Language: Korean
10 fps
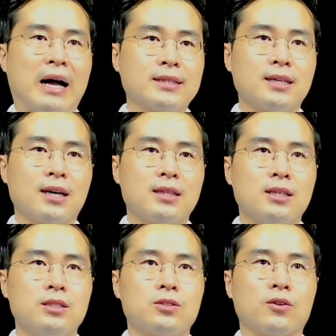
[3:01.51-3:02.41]
망상
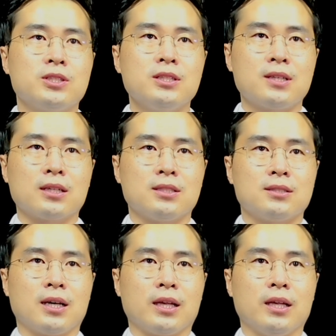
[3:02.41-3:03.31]
같은 정신 이상
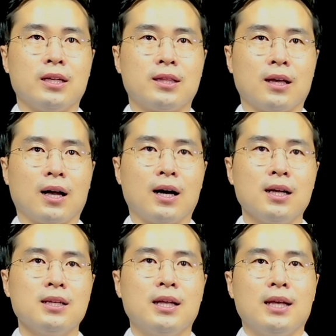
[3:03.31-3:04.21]
증상이
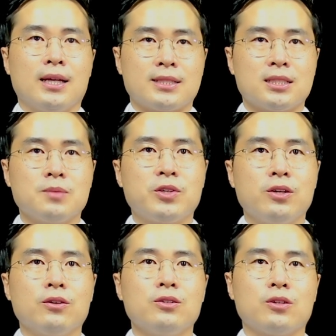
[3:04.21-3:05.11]
있다가 차츰
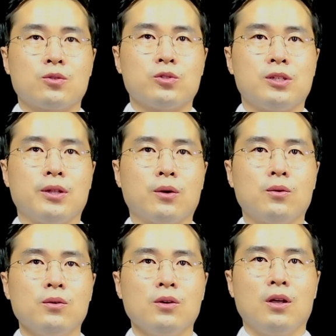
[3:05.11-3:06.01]
기억력이
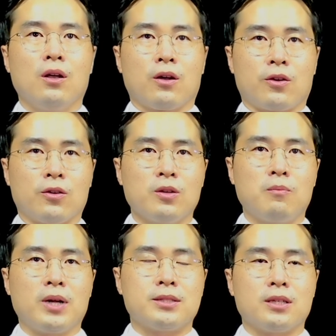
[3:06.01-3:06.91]
소실되고
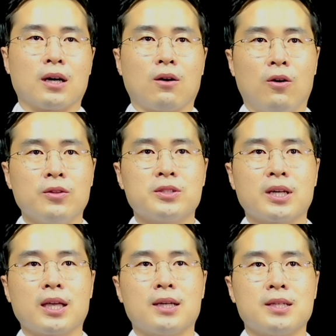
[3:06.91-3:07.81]
경련 발작, 언어
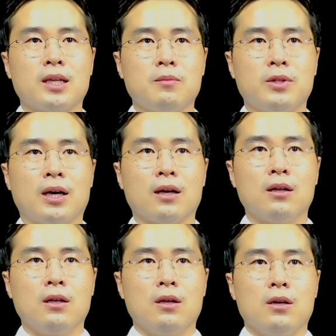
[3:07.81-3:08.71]
장애가 생깁니다.
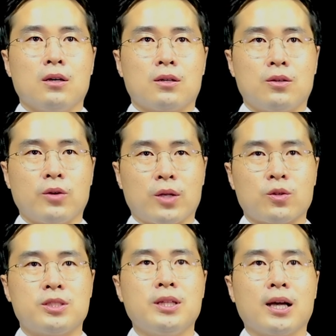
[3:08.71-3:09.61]
그리고
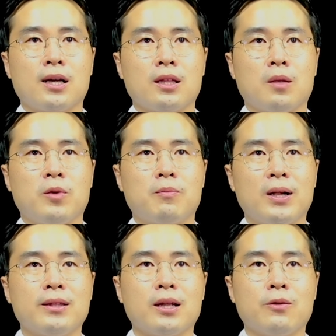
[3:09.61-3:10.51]
계속 진행하게 되면
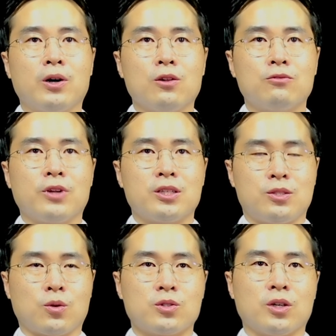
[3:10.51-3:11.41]
팔다리와 얼굴에
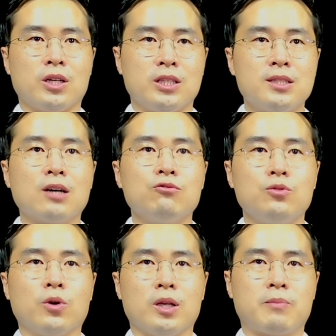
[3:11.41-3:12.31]
지속적인 이상
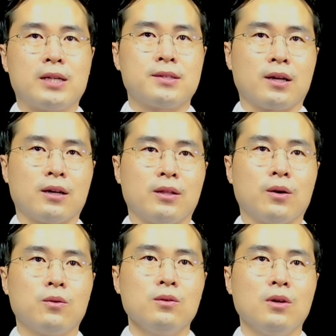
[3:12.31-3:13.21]
운동이 발생하게
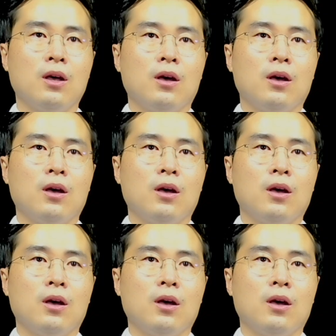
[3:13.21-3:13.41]
되고